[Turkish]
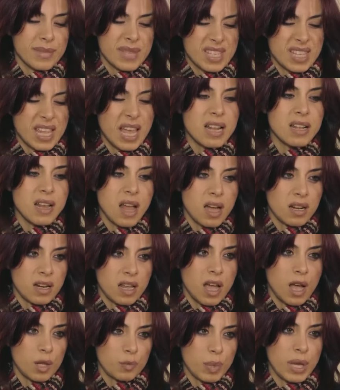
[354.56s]
Sen
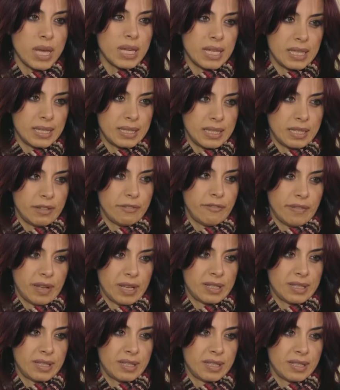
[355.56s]
Lara'yı almaya gittin
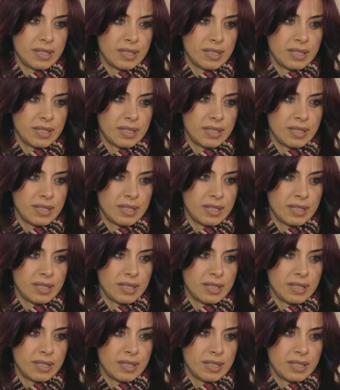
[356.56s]
İffet.